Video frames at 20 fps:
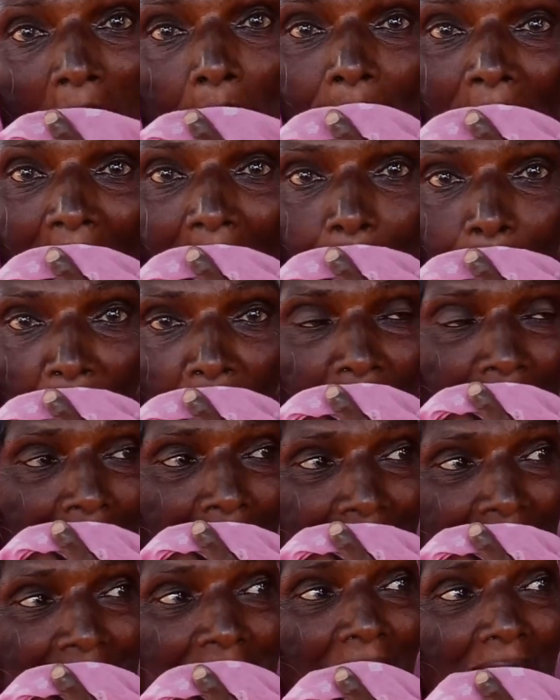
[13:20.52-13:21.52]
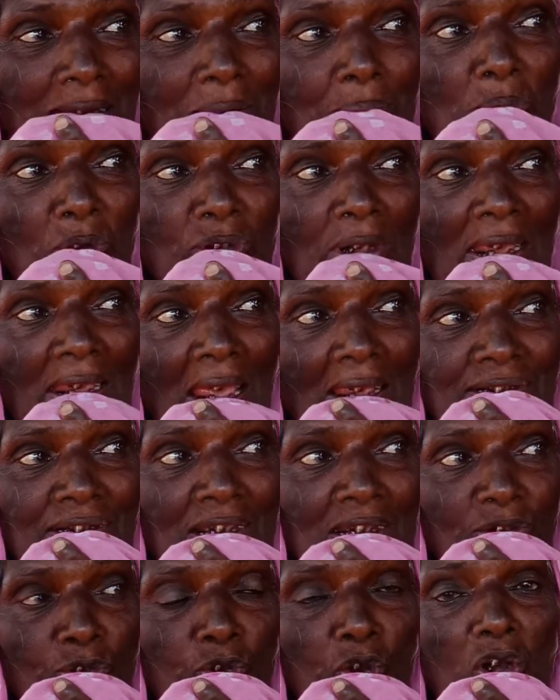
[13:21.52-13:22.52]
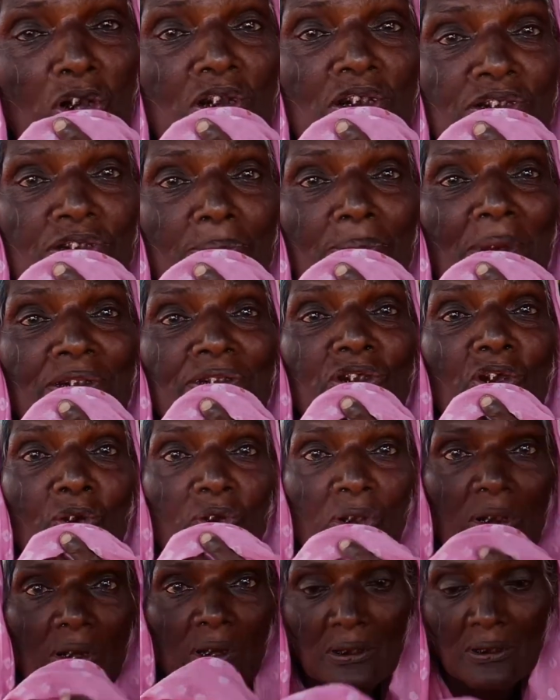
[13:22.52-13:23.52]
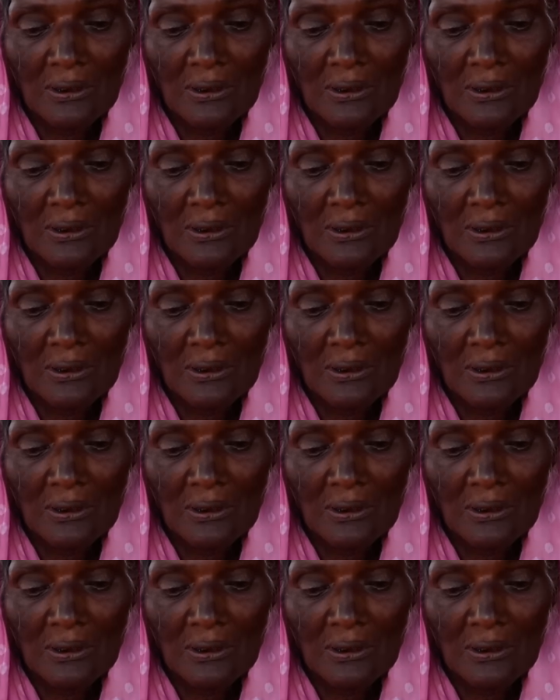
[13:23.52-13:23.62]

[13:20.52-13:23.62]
আমার বলাদি কাঠমুদায় আছে চল্লিশ বছরে